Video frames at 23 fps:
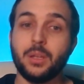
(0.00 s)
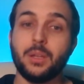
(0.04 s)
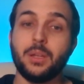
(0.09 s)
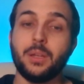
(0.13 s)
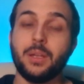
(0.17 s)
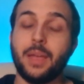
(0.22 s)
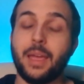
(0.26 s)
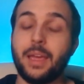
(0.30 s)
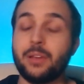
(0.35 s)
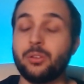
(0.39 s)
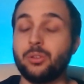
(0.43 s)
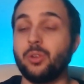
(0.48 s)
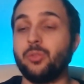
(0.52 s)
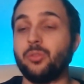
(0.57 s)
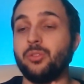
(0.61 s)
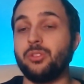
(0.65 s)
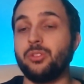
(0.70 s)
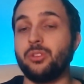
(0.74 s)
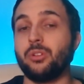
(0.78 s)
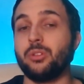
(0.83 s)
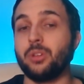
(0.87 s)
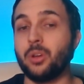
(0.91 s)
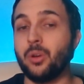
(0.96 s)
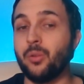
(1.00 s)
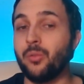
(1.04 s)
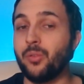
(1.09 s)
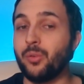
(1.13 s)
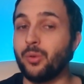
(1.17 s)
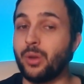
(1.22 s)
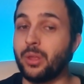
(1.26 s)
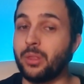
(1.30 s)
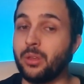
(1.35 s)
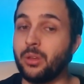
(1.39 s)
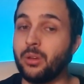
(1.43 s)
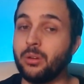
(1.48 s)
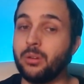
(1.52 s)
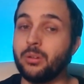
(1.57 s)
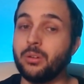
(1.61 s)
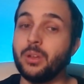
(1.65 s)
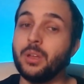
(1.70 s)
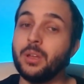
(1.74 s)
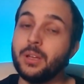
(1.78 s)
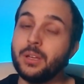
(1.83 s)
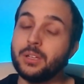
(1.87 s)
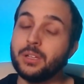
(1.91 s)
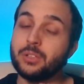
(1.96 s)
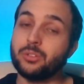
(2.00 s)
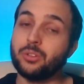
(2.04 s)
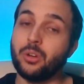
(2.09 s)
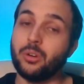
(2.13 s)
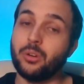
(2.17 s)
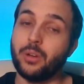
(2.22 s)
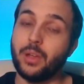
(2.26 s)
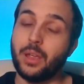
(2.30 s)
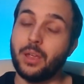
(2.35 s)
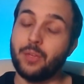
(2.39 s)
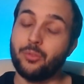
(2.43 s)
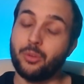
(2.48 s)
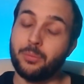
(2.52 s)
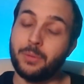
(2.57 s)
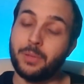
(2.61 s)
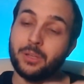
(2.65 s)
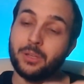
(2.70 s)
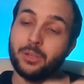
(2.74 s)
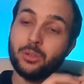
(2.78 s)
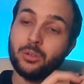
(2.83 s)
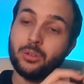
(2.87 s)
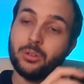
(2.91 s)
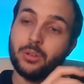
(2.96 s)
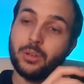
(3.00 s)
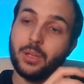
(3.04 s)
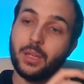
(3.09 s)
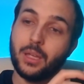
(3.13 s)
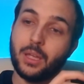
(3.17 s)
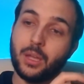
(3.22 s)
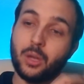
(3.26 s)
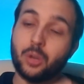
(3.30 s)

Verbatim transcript: Estos ficheros de configuración son en formato eh,